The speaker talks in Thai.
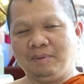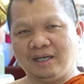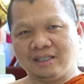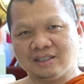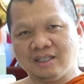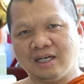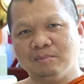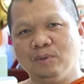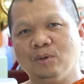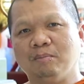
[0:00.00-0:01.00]
พากันสร้าง
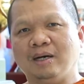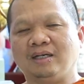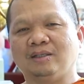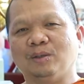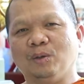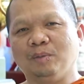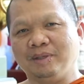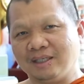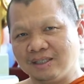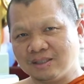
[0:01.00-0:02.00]
มุ่นมั่งโตไป
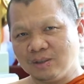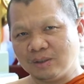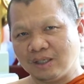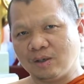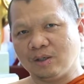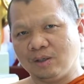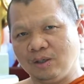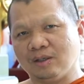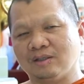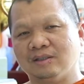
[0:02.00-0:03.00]
เหือโซ่แต่ของนอ
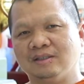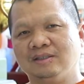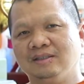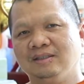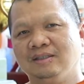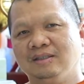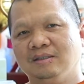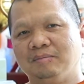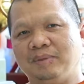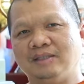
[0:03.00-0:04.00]
ก
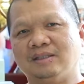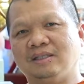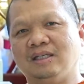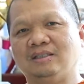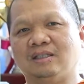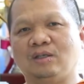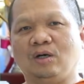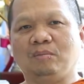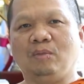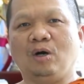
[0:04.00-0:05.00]
เพลงสติงสตอก
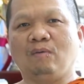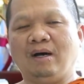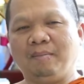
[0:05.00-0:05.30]
บอกว่า